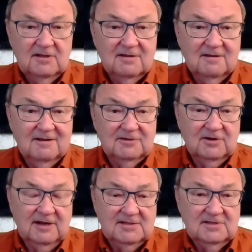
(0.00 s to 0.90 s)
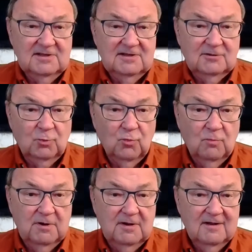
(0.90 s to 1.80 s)
это разные
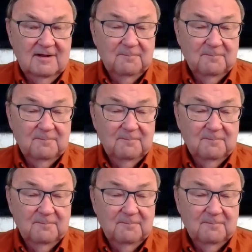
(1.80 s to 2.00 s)
трубы,